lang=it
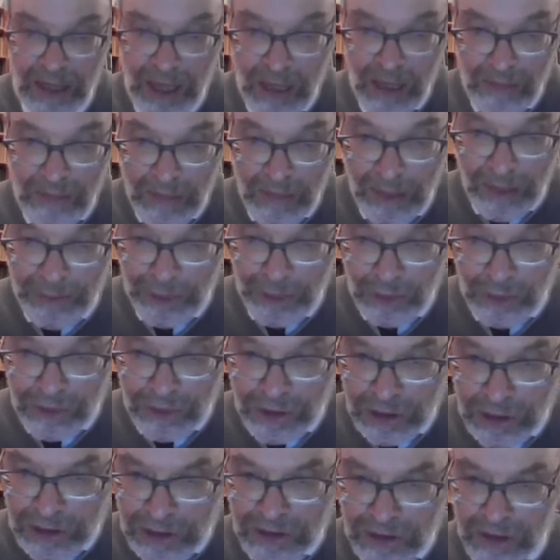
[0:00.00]
ma
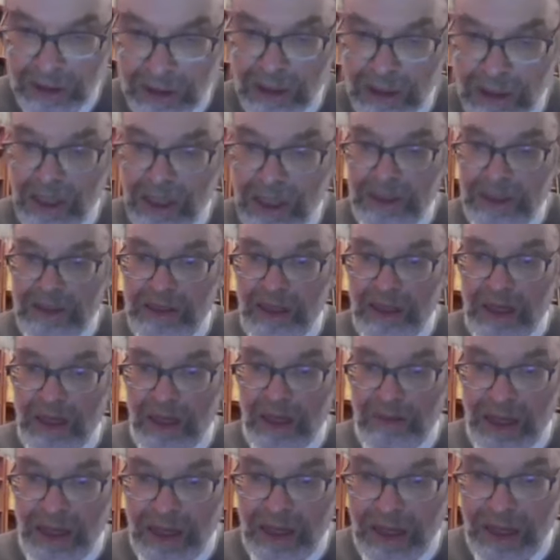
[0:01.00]
piuttosto nella
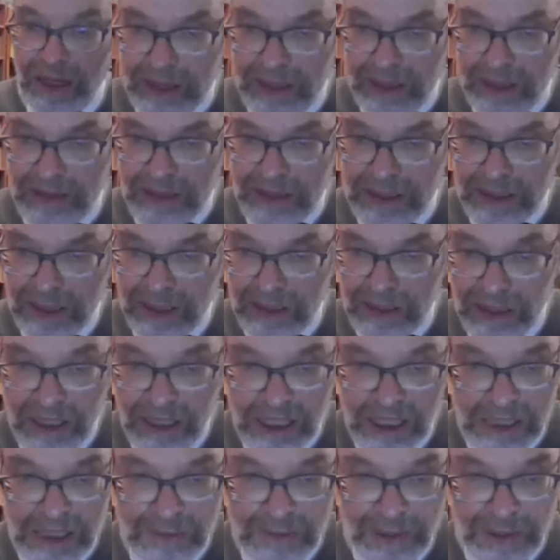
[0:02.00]
mancanza
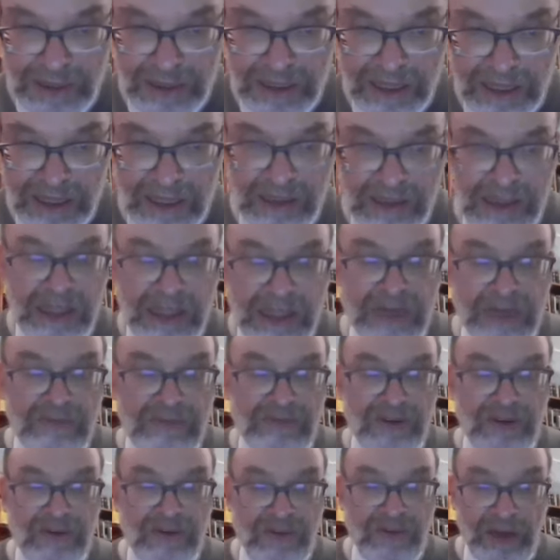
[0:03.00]
dell'esperienza
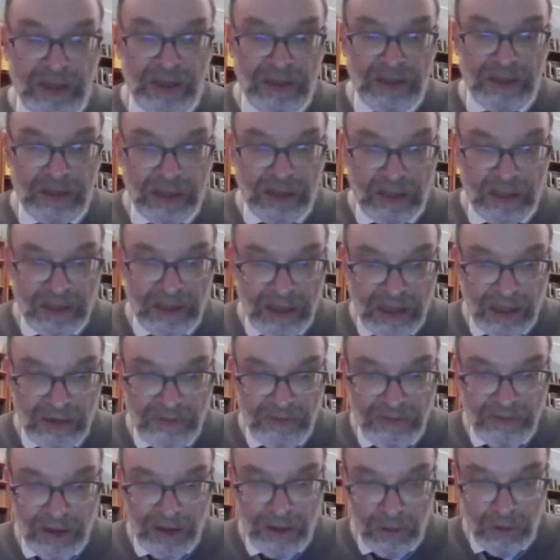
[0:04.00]
vivente dei
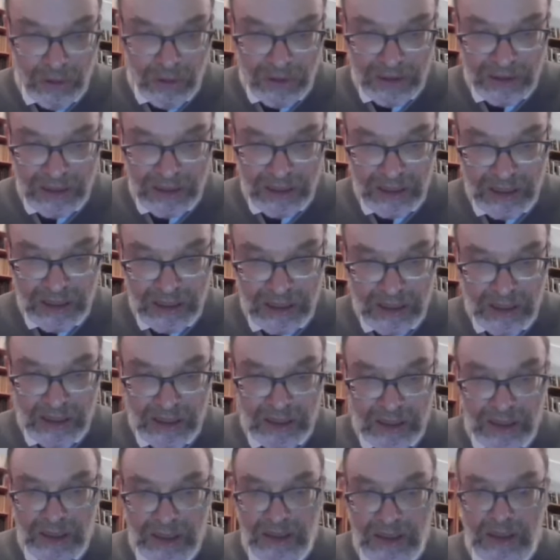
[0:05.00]
valori,
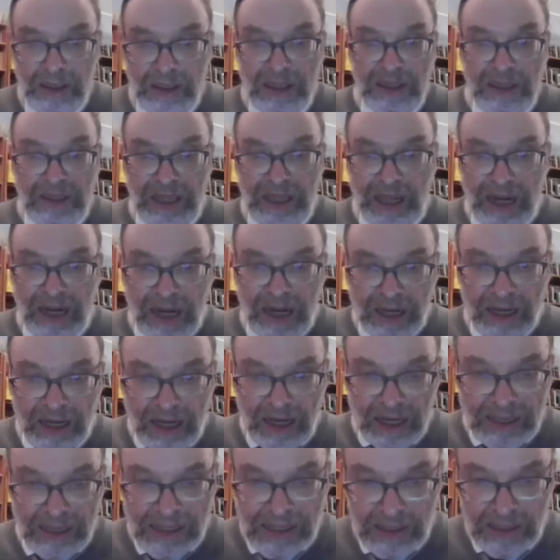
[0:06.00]
nella
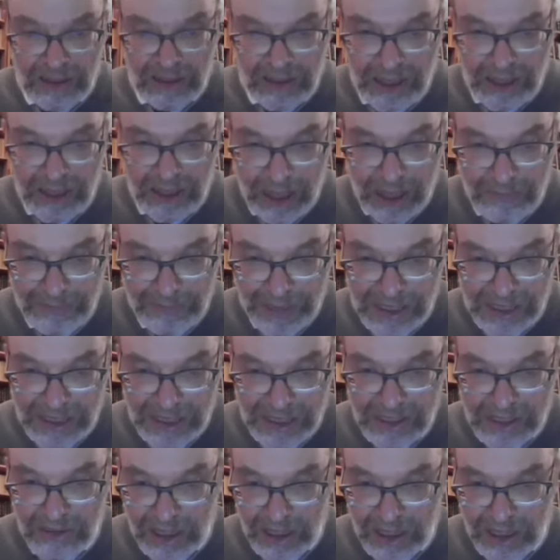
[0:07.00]
relazione
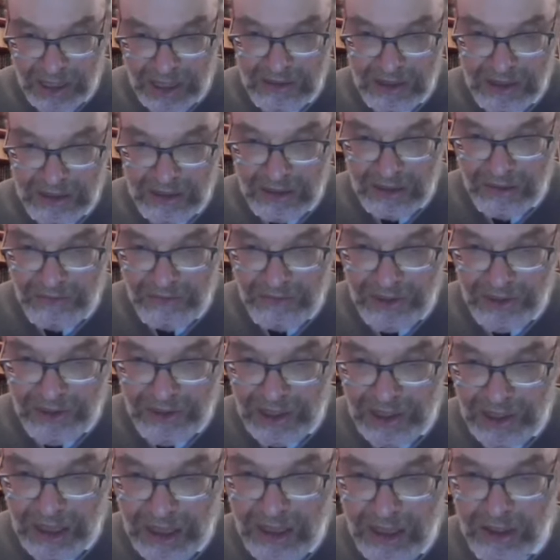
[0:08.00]
appassionata del
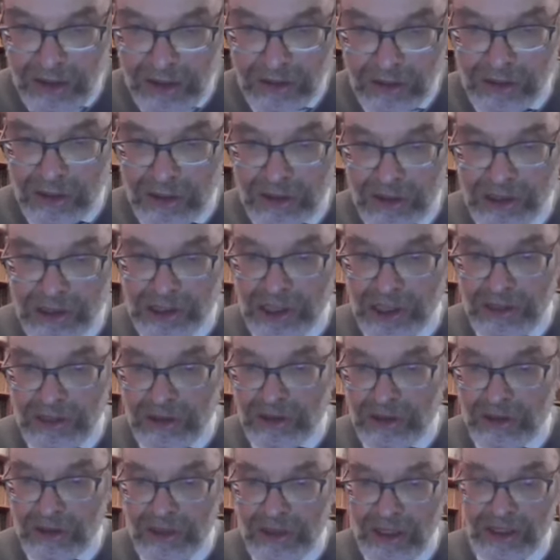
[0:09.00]
fedele con
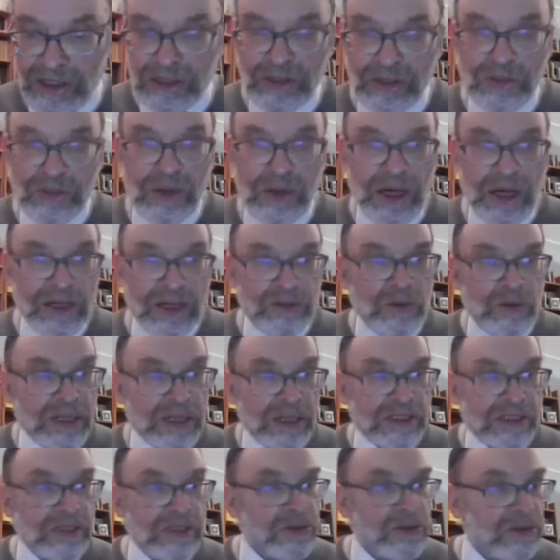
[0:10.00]
l'oggetto della sua
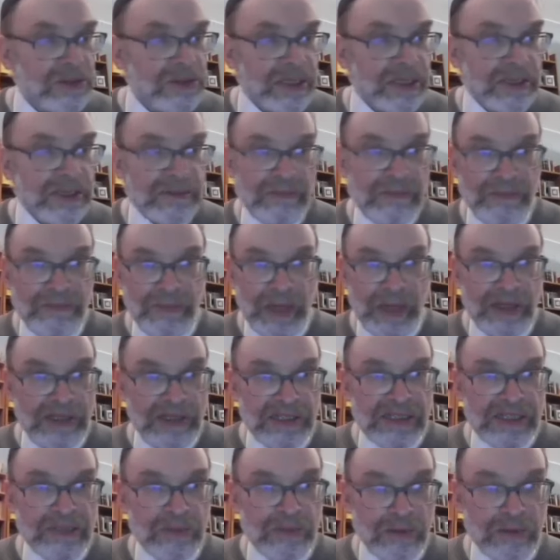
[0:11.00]
adorazione.
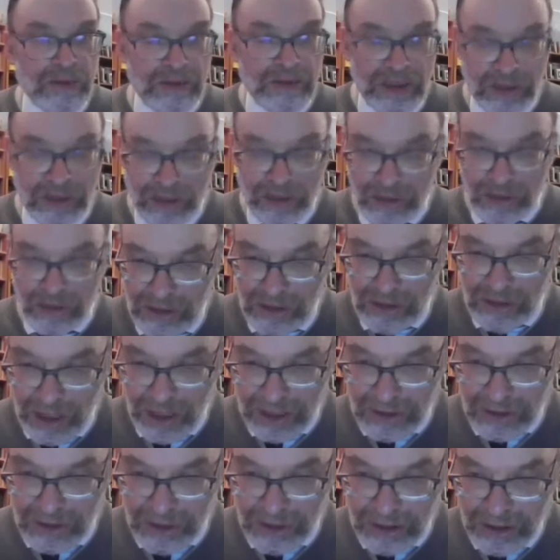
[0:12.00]
Bellissimo questo
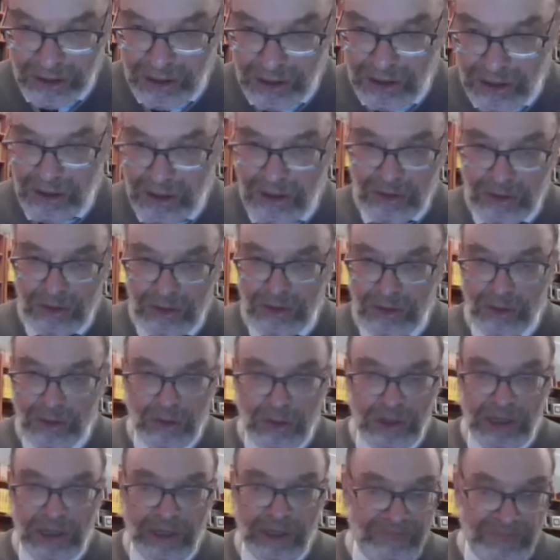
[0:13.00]
linguaggio con
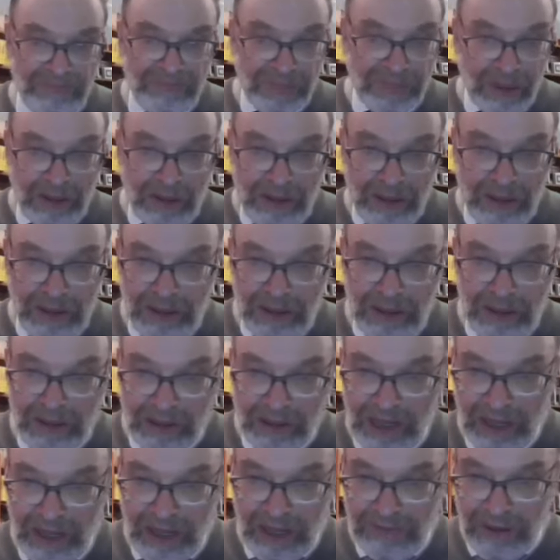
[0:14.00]
cui eh,
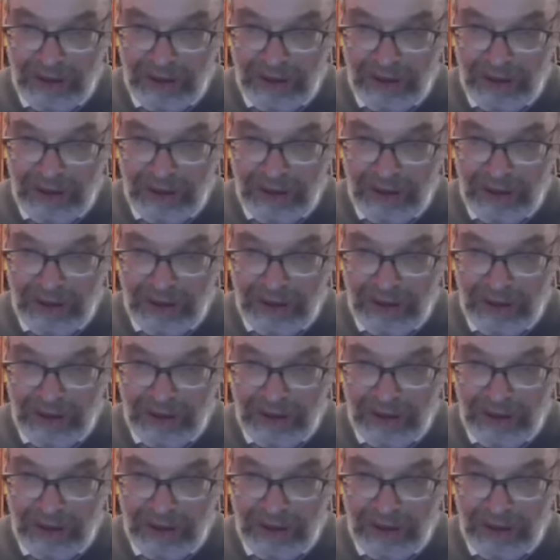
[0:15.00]
rileva